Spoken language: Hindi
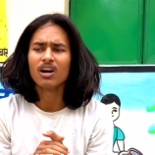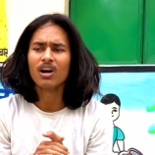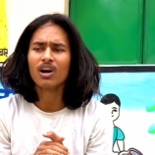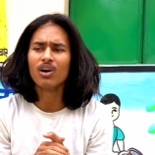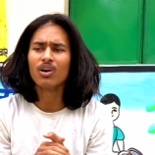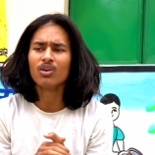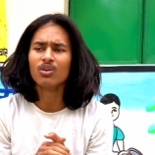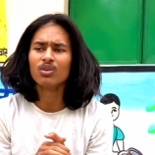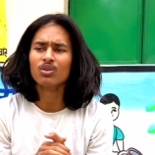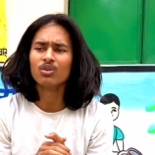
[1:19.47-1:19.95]

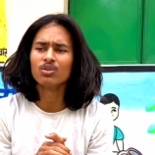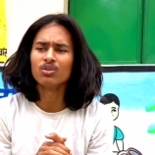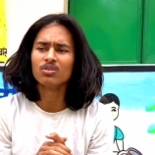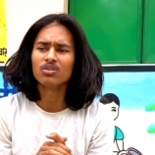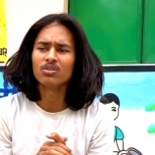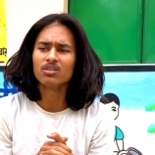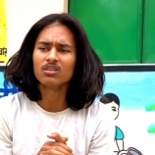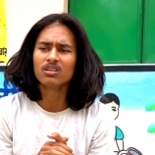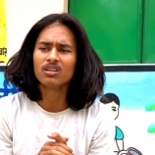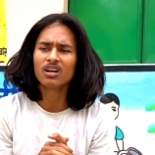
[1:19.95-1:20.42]
और
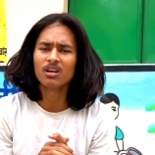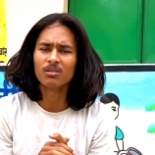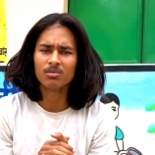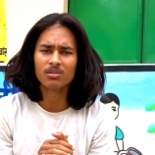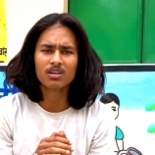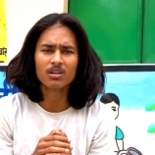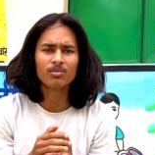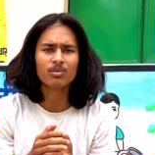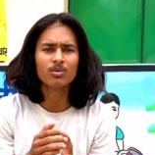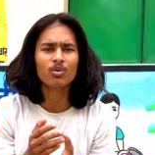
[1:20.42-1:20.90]
कभी
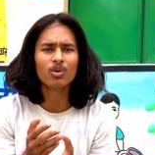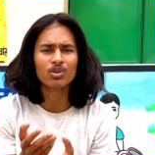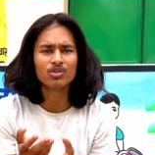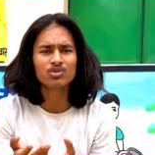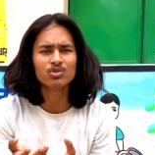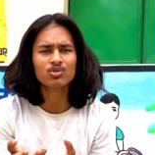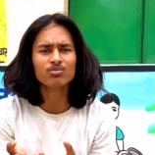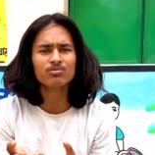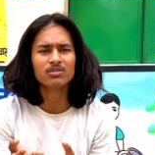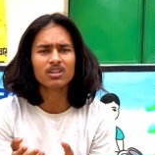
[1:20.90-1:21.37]
कभी
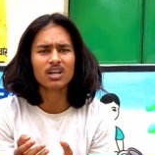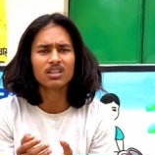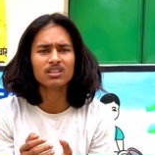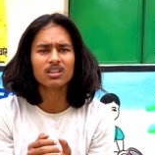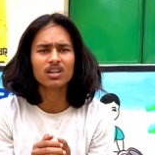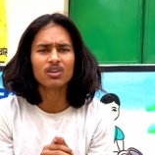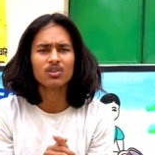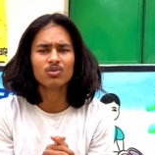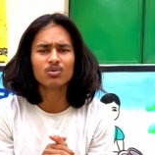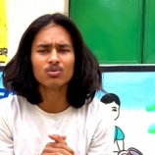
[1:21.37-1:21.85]
वॉशरूम
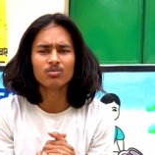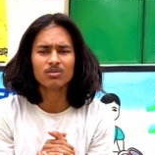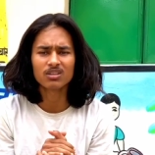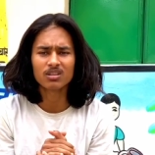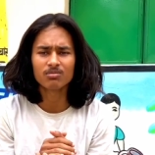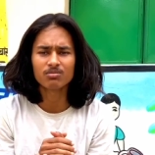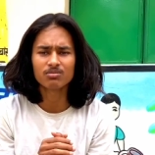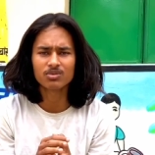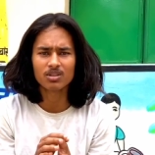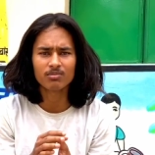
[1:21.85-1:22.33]
जाता हूँ
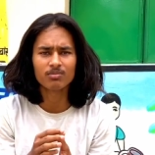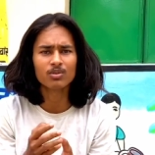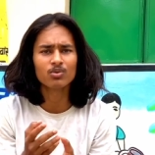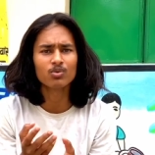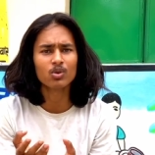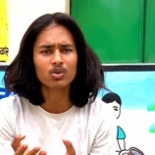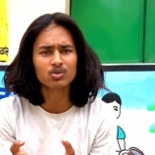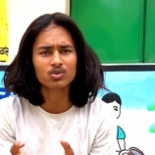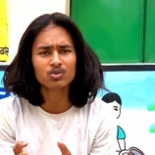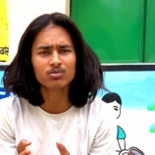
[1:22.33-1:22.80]
मतलब जब भी
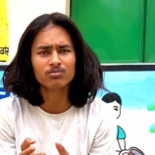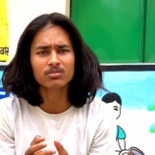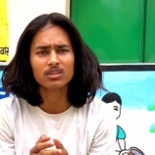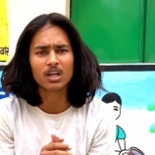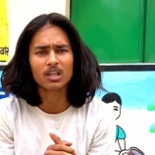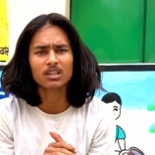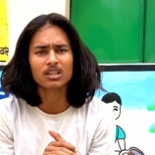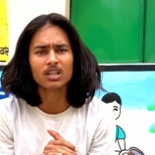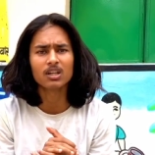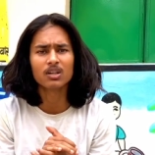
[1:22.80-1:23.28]
वॉशरूम
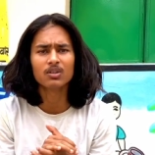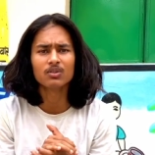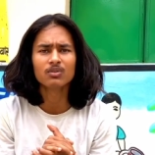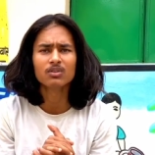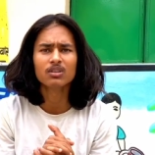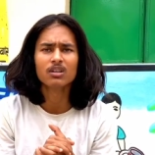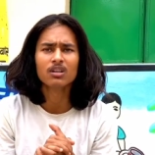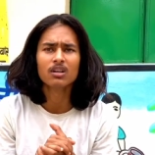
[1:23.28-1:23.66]
जाता हूँ